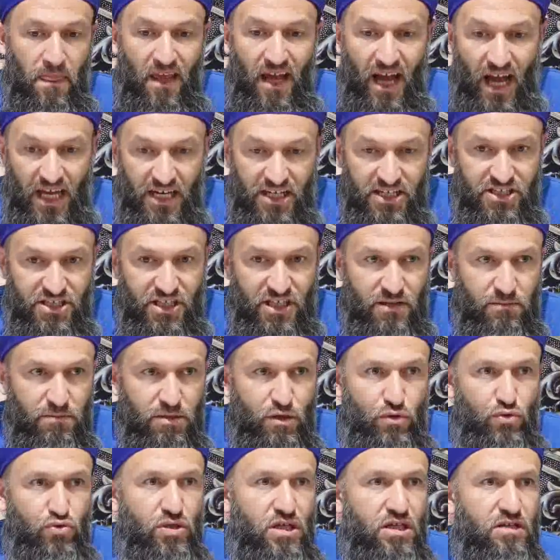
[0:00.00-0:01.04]
Her iş yerinin
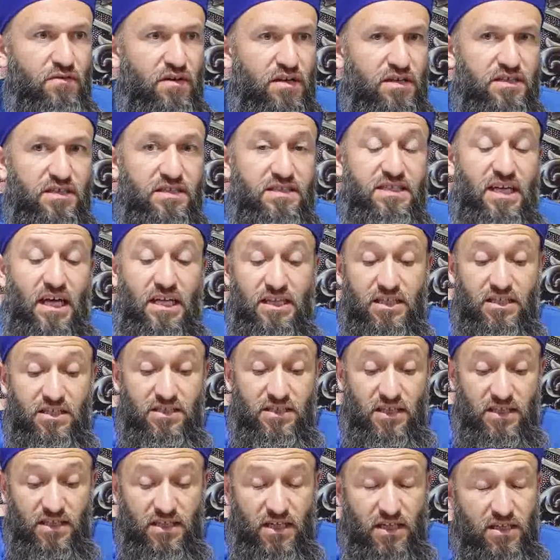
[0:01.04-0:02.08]
bir düzeni vardır. Sen
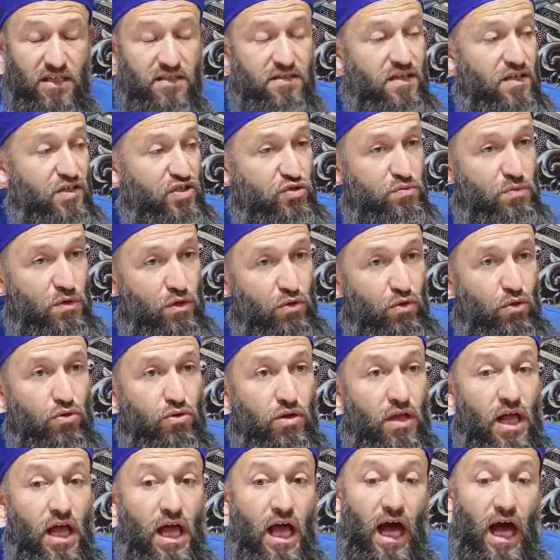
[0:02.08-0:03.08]
istediğin kadar tecrübeli ol.